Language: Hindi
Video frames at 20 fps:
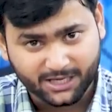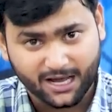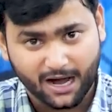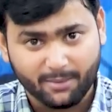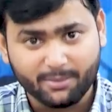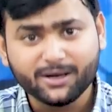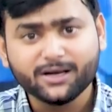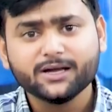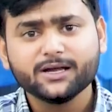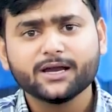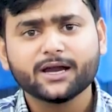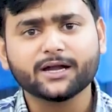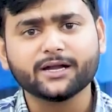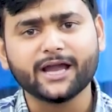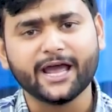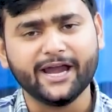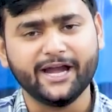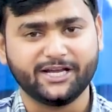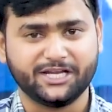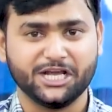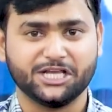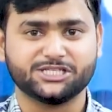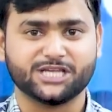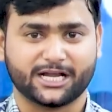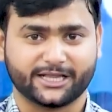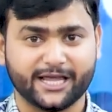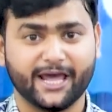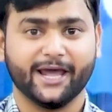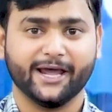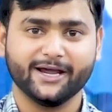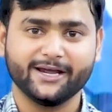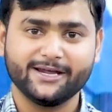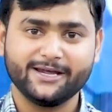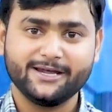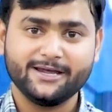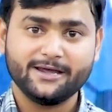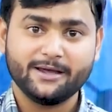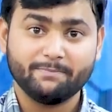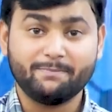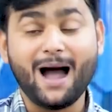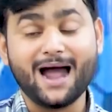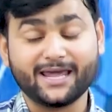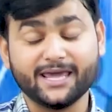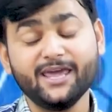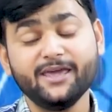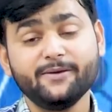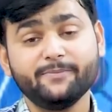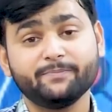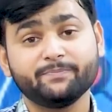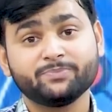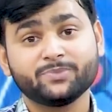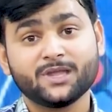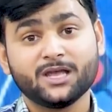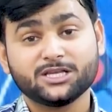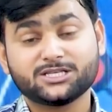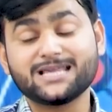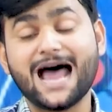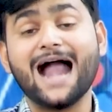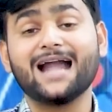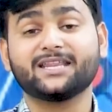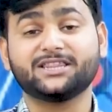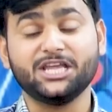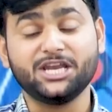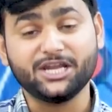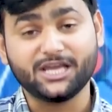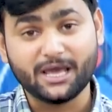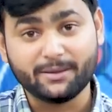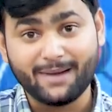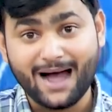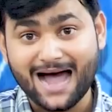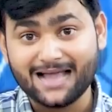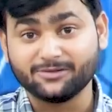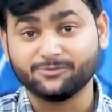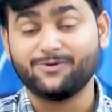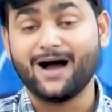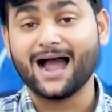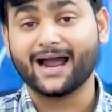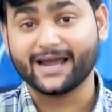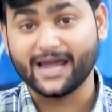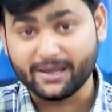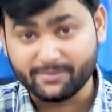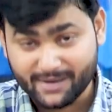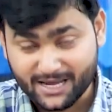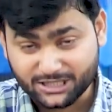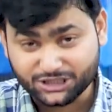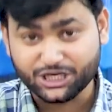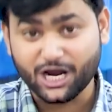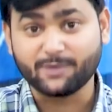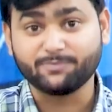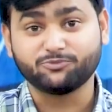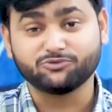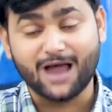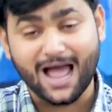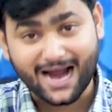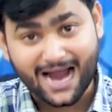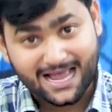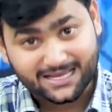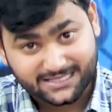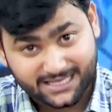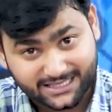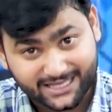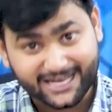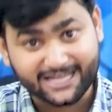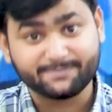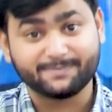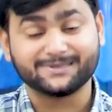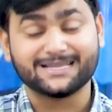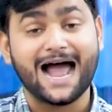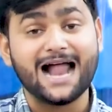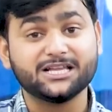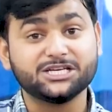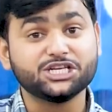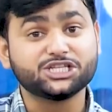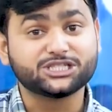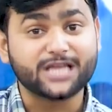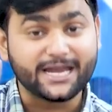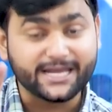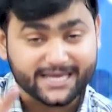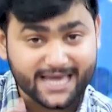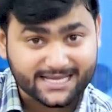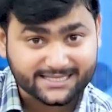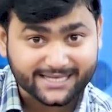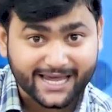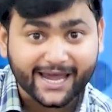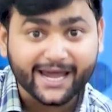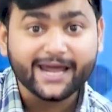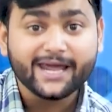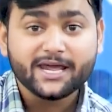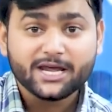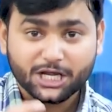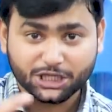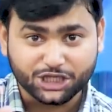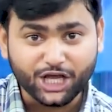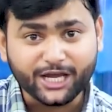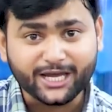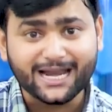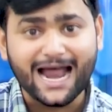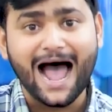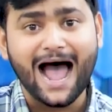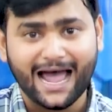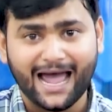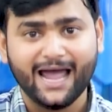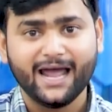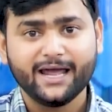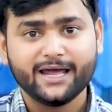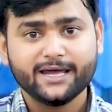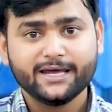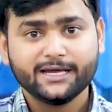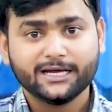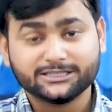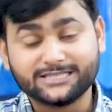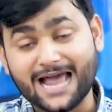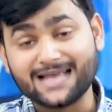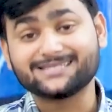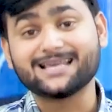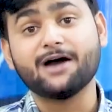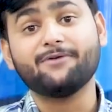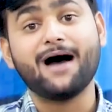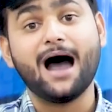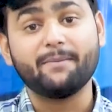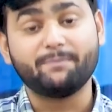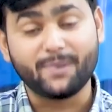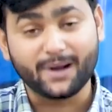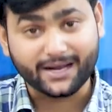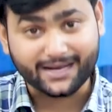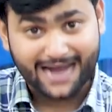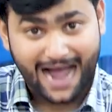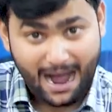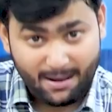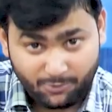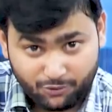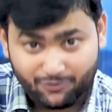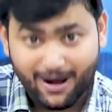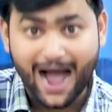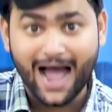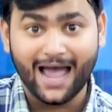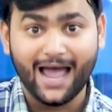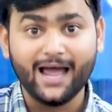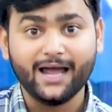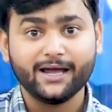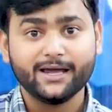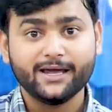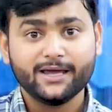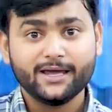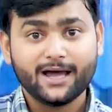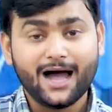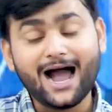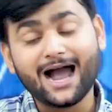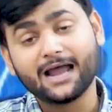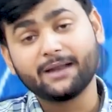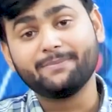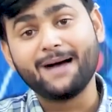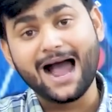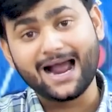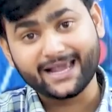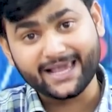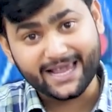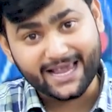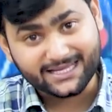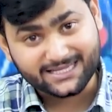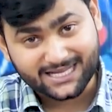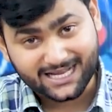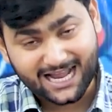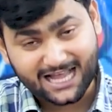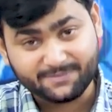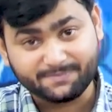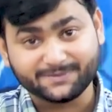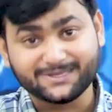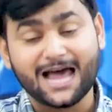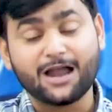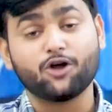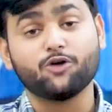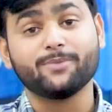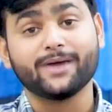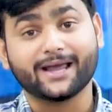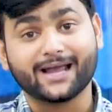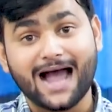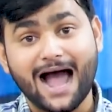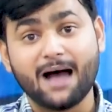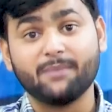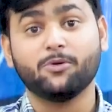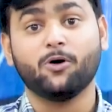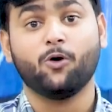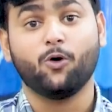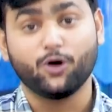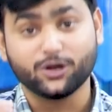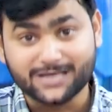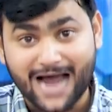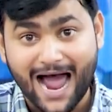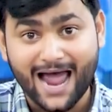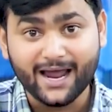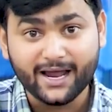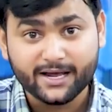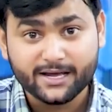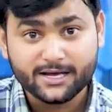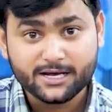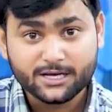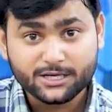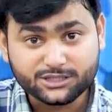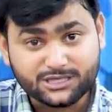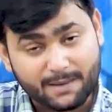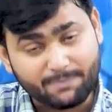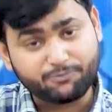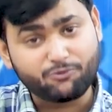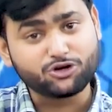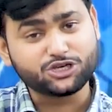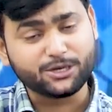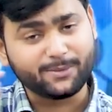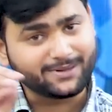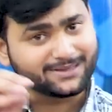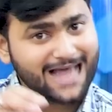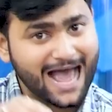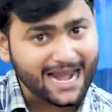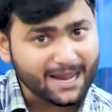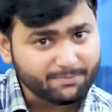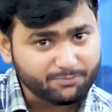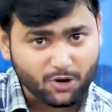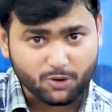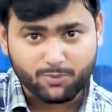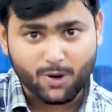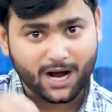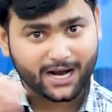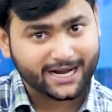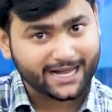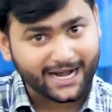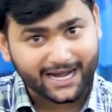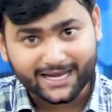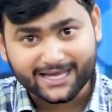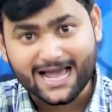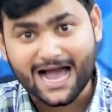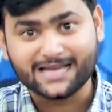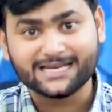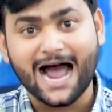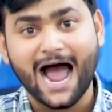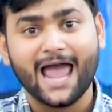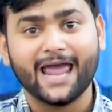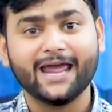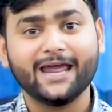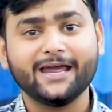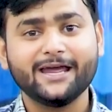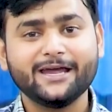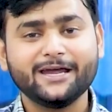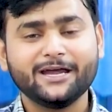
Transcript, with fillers: भी अब नहीं टिक सकते बाकी साठ दिन के बाद वाकई में शेखपुरा का सदर अस्पताल जिस तरीके से दिख रहा है जैसा वहां पर काम हुआ है अगर बाकी के सदर अस्पतालों में काम हो जाए सब कुछ ईमानदारी पूर्वक कर लिया जाए